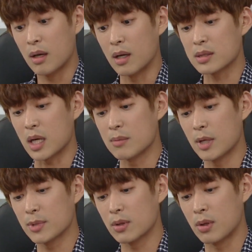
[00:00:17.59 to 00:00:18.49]
아, 자기
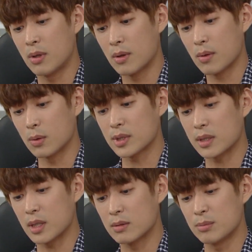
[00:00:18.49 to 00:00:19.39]
마음대로 공사
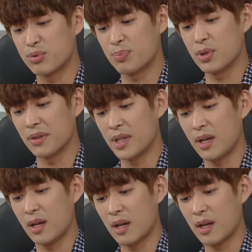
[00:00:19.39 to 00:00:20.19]
대금을 부풀렸네?